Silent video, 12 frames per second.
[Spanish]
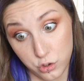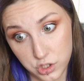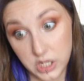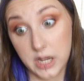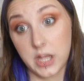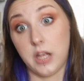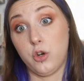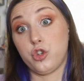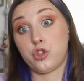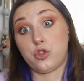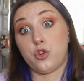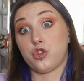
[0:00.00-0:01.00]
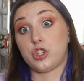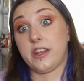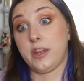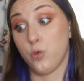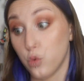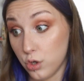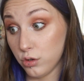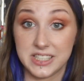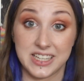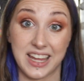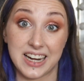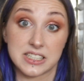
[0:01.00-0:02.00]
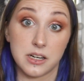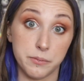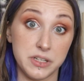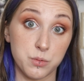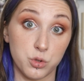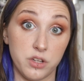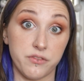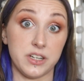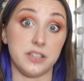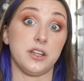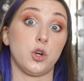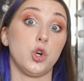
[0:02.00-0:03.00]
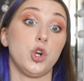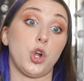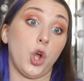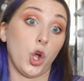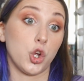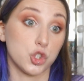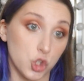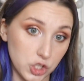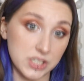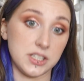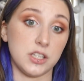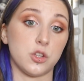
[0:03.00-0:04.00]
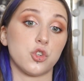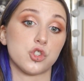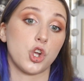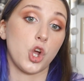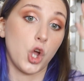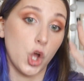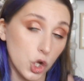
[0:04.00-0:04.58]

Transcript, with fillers: O sea, que no es cosa de uno. Ni siquiera es el mismo en diferente color. Son distintos.